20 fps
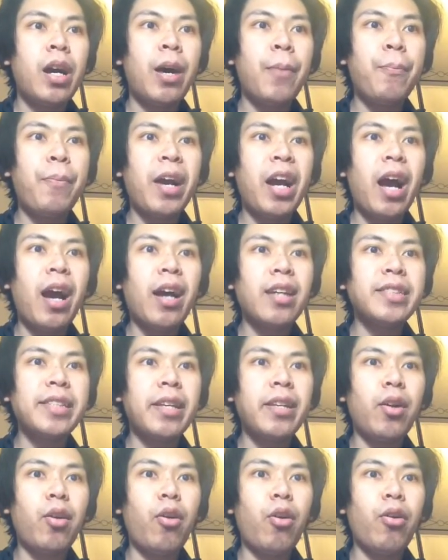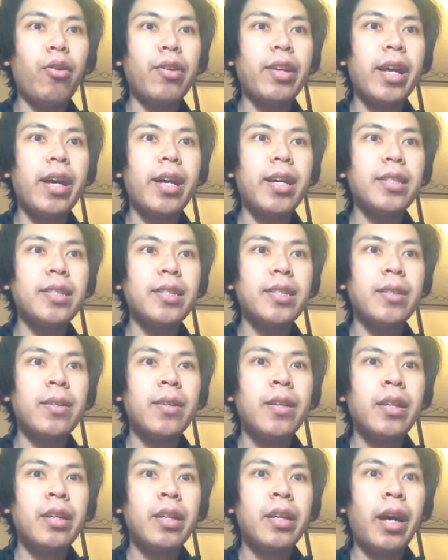Ang pag-aaksaya ng oras.
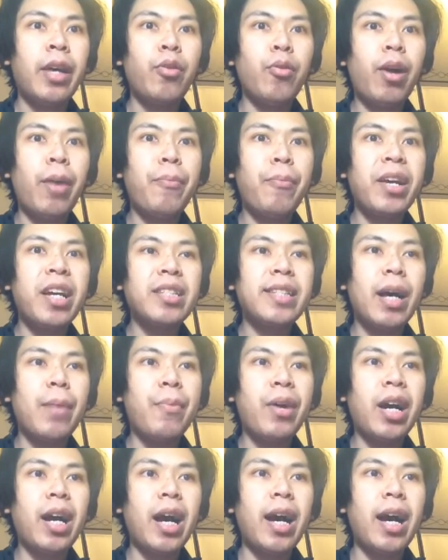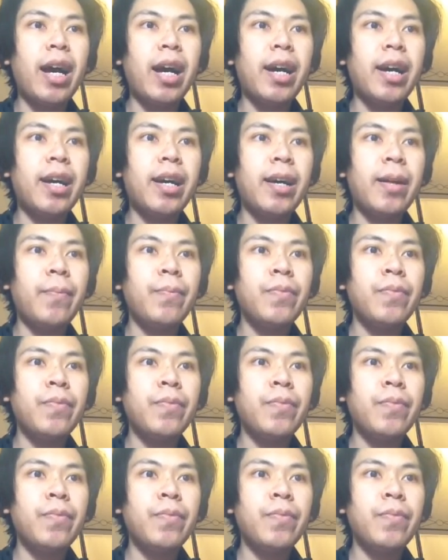Ngayong gabi kasama ka ha.